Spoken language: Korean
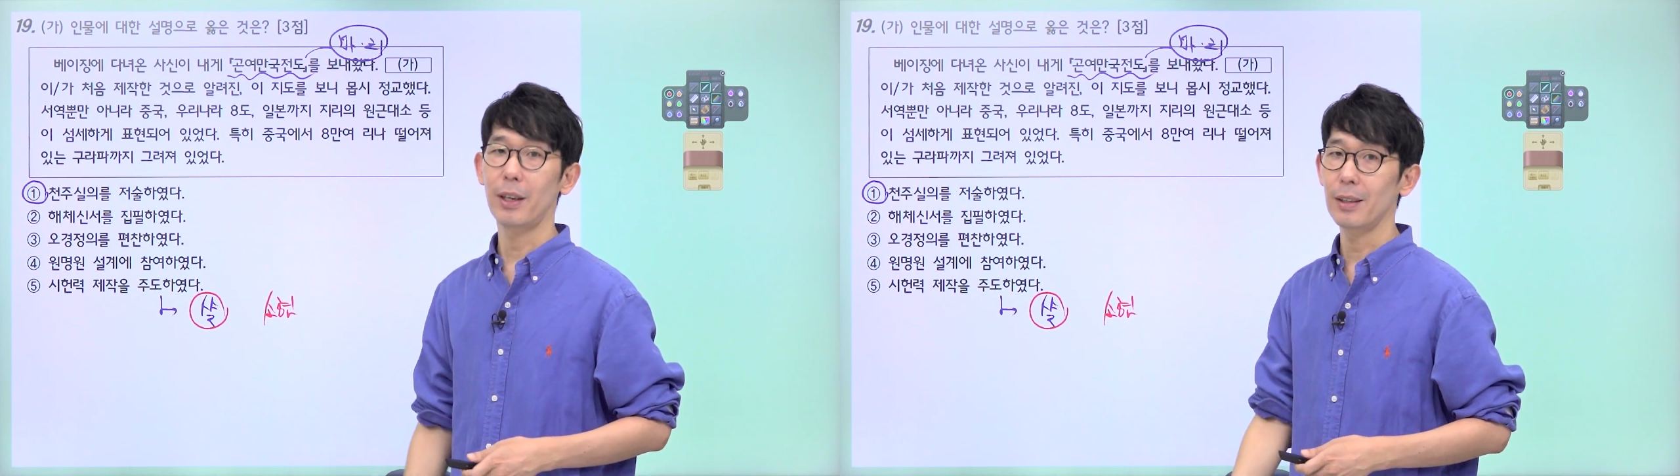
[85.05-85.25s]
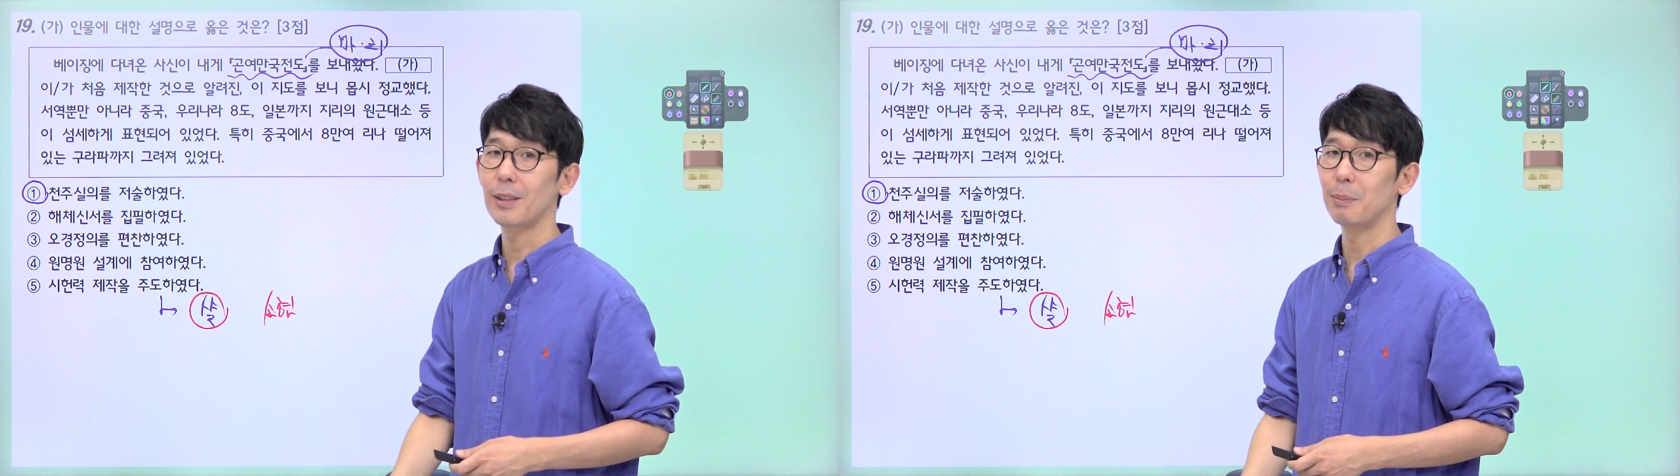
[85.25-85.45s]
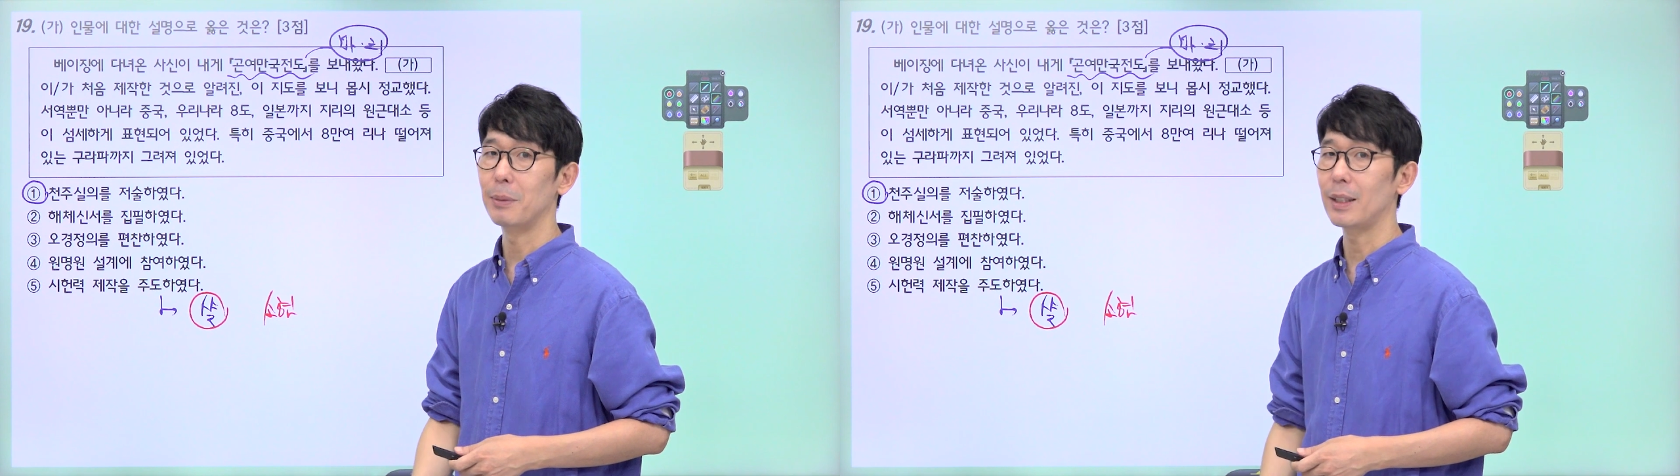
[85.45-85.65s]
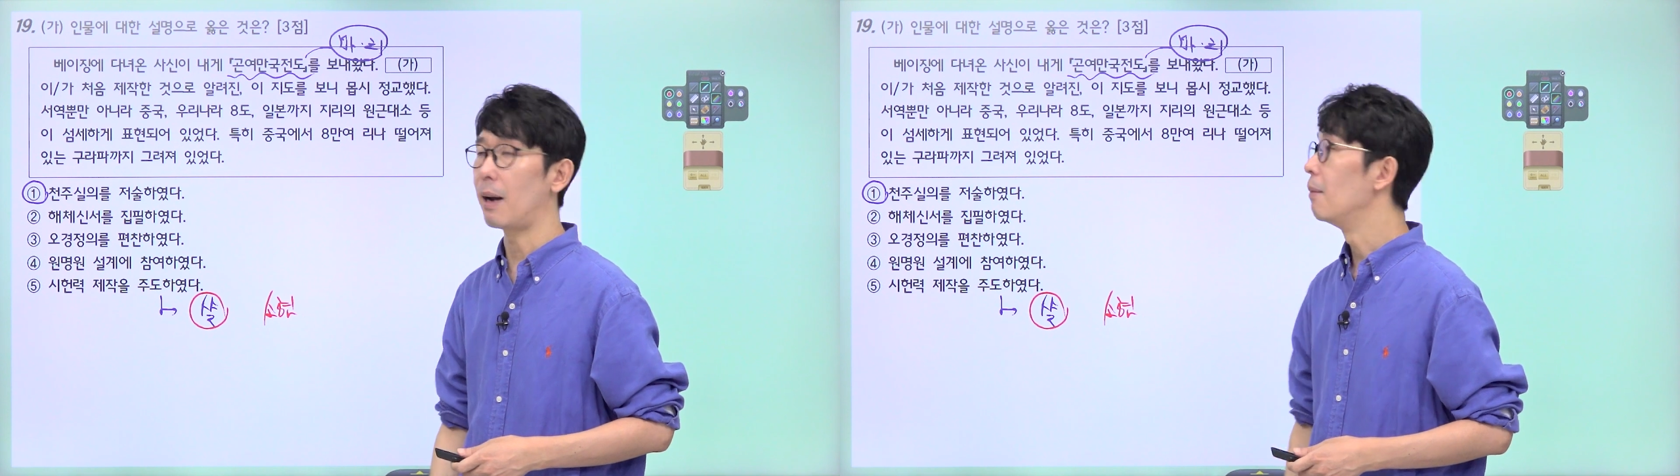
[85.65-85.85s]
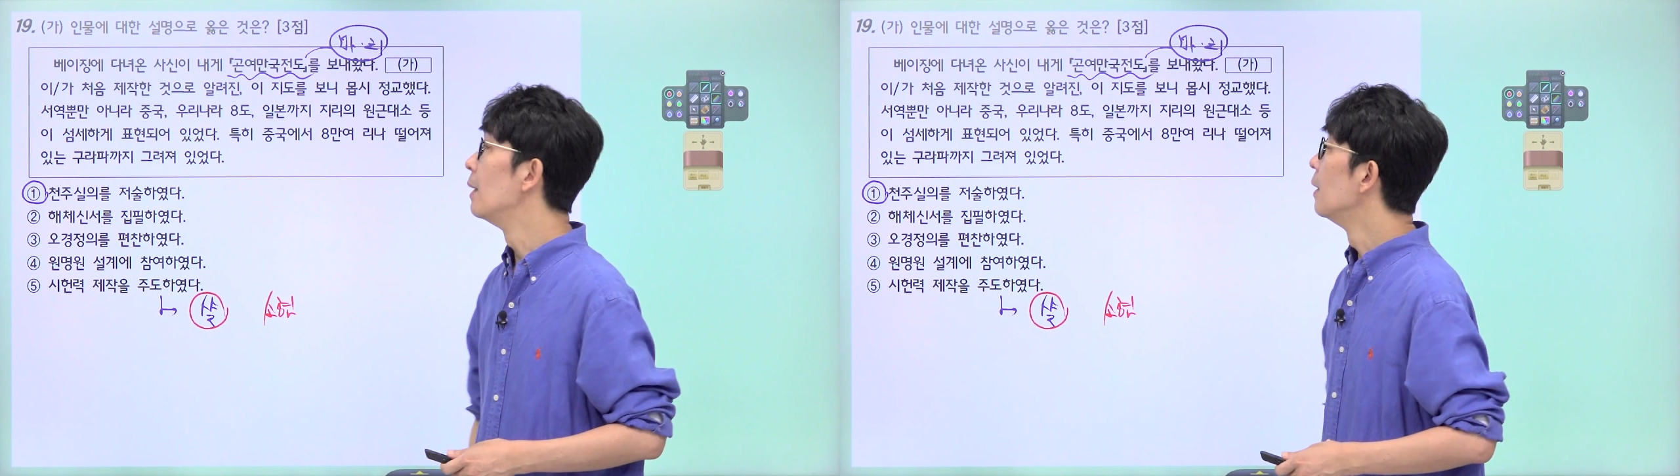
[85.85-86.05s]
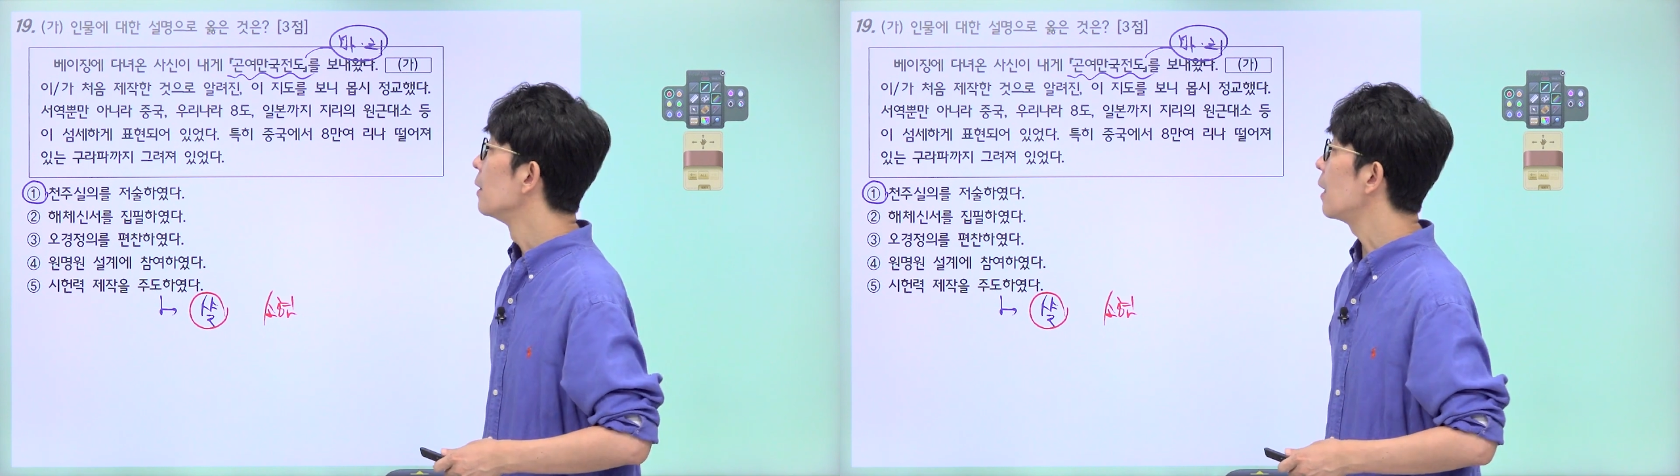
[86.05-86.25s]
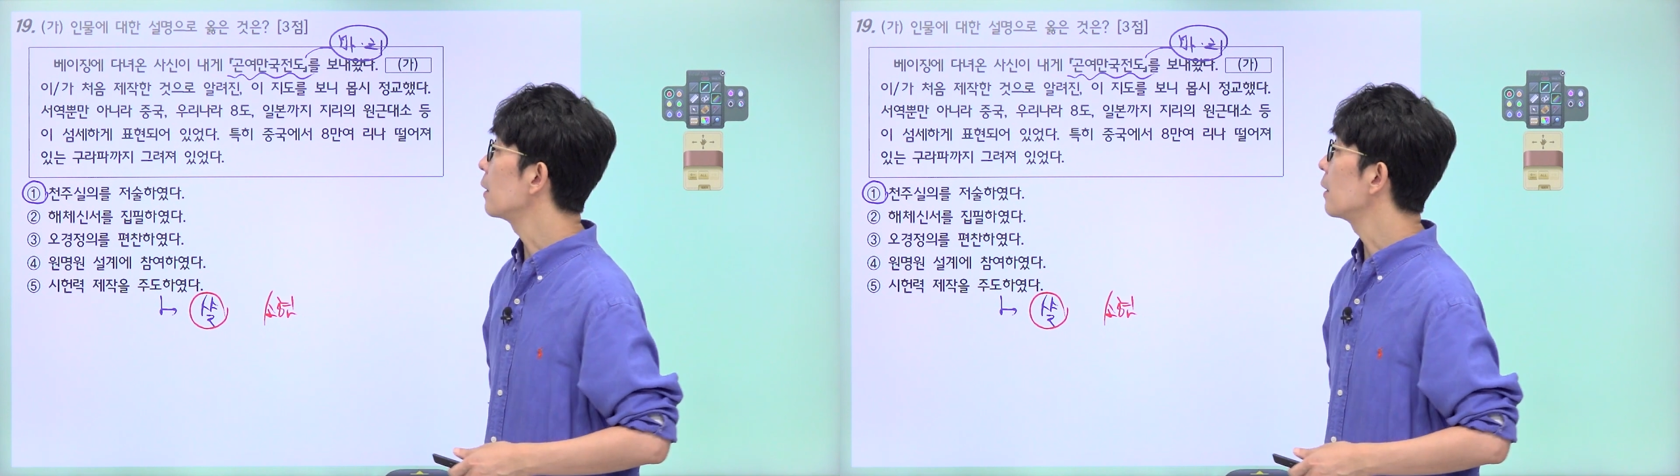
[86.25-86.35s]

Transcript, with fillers: 되겠습니다. 자,